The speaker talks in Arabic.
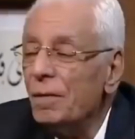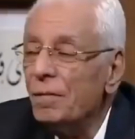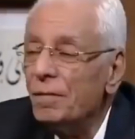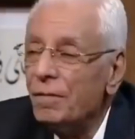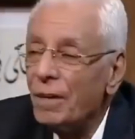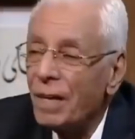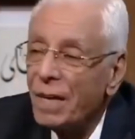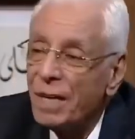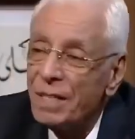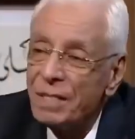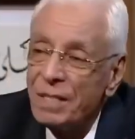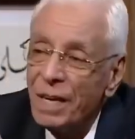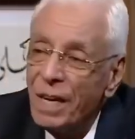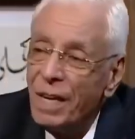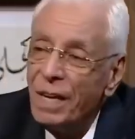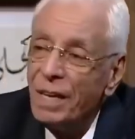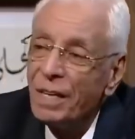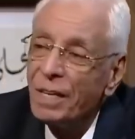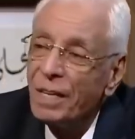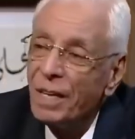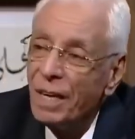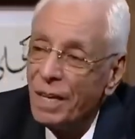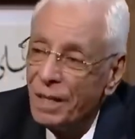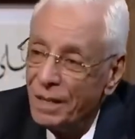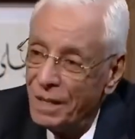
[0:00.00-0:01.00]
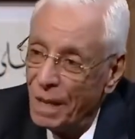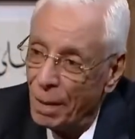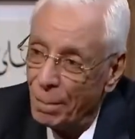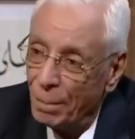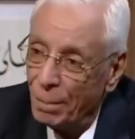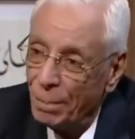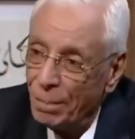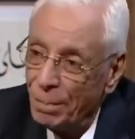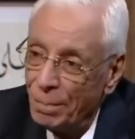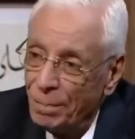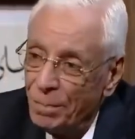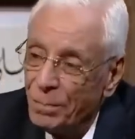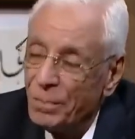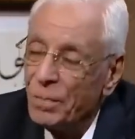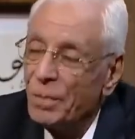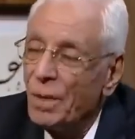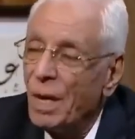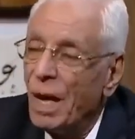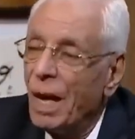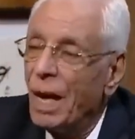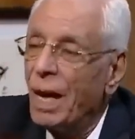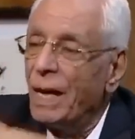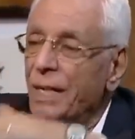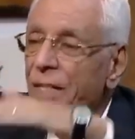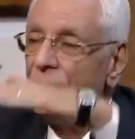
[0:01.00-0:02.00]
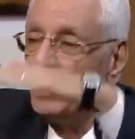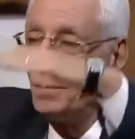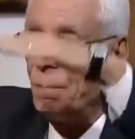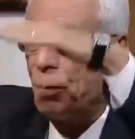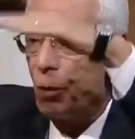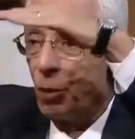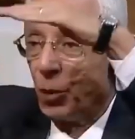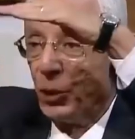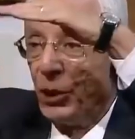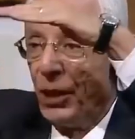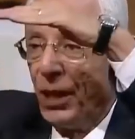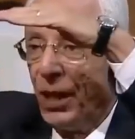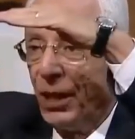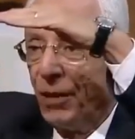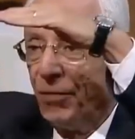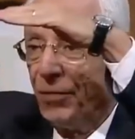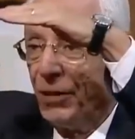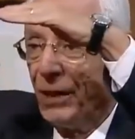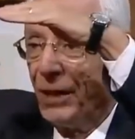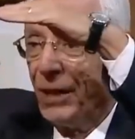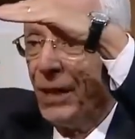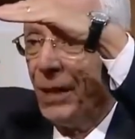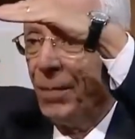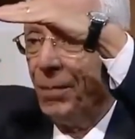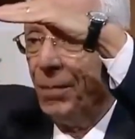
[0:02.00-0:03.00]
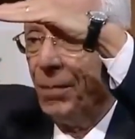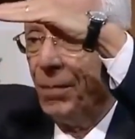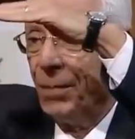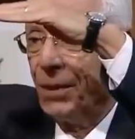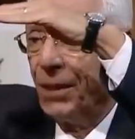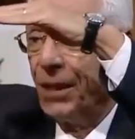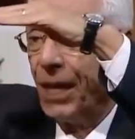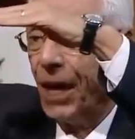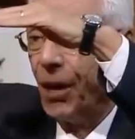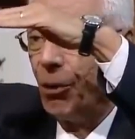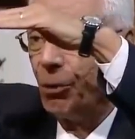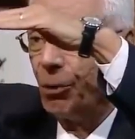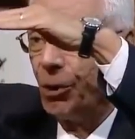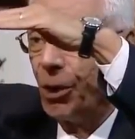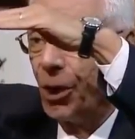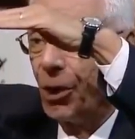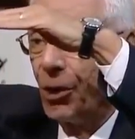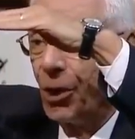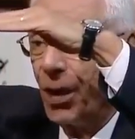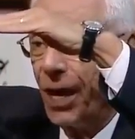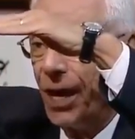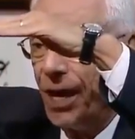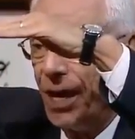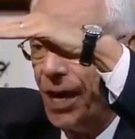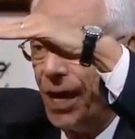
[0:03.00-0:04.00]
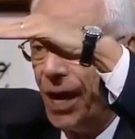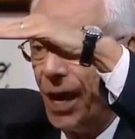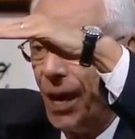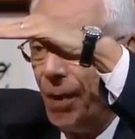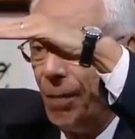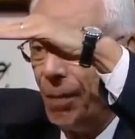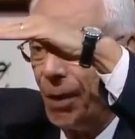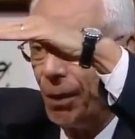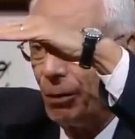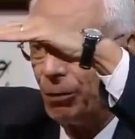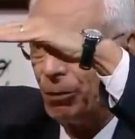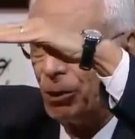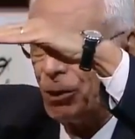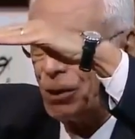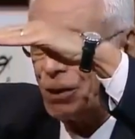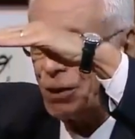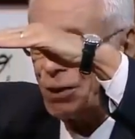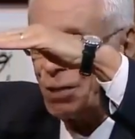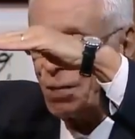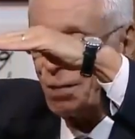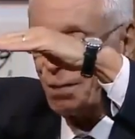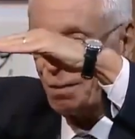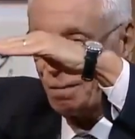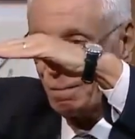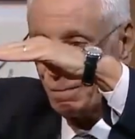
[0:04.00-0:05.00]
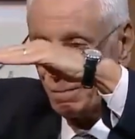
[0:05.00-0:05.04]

فكذلك الدم عندي بروتينات في الدم تاخد الخلايا الحمراء وتنزل